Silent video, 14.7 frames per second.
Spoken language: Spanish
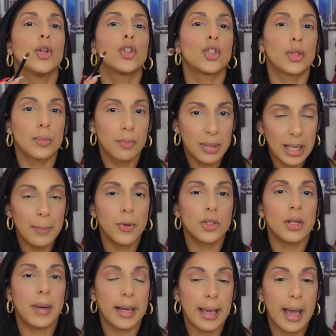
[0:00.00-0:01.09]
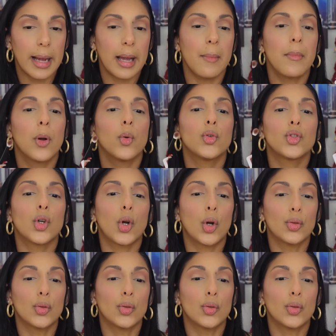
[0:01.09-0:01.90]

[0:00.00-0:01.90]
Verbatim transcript: los tipos de maquillaje que a mí me gustó